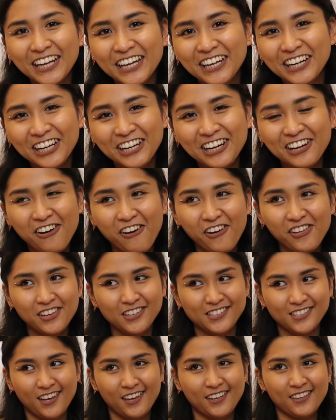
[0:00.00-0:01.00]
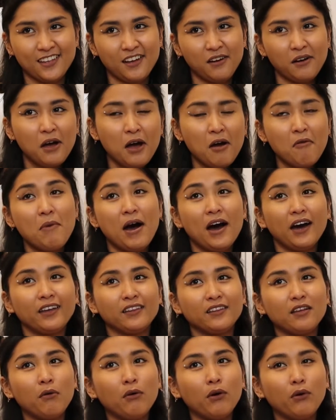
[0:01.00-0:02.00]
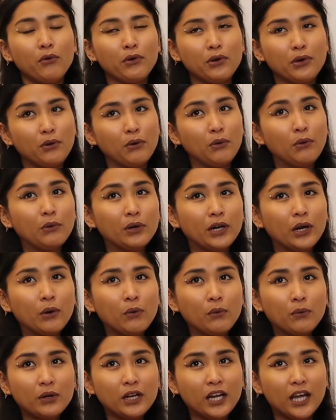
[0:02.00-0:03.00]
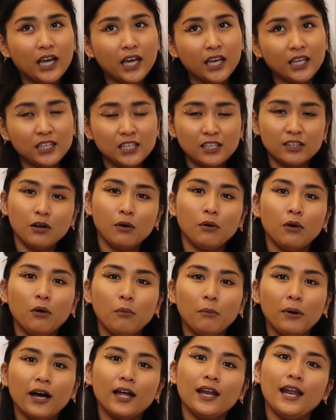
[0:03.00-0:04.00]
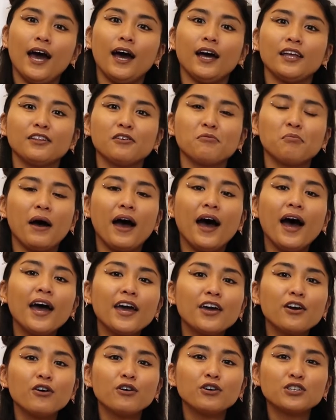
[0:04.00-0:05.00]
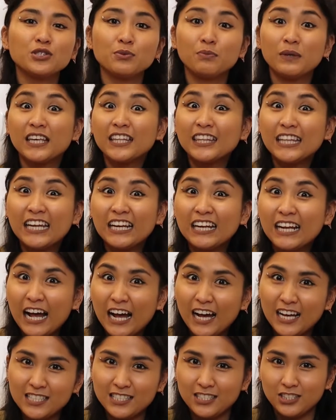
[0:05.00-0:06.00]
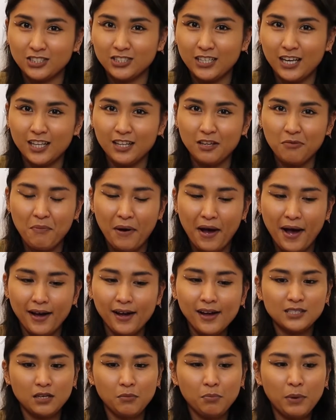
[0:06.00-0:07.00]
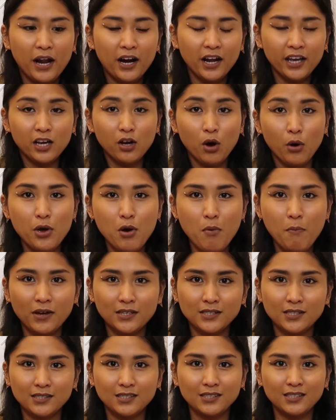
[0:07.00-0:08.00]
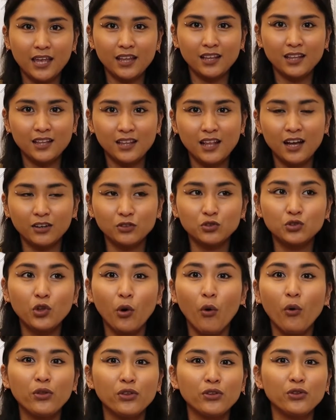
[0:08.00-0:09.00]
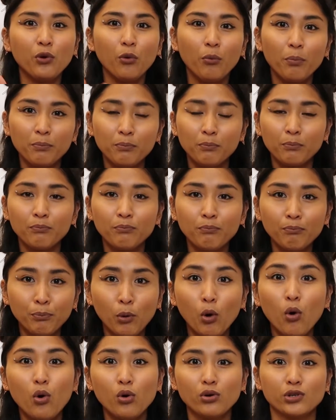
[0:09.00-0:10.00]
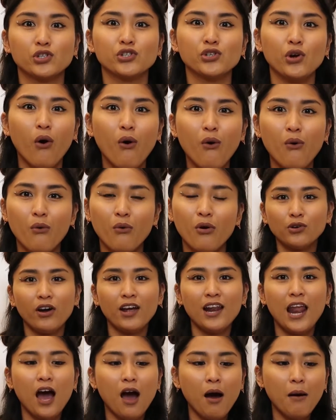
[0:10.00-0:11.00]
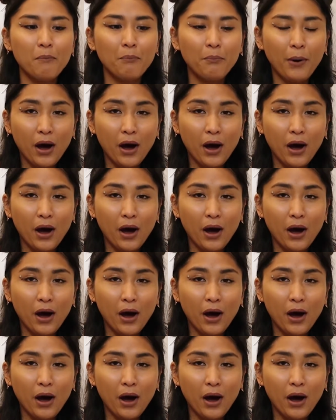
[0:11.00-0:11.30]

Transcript: naririnig ko na side na bakit daw ako yung unang-una, di daw ako makalakad na maayos. Big deal nga kasi siya, di ba? Kasi parang ikaw yung magsiset ng tone nung buong show. So, kailangan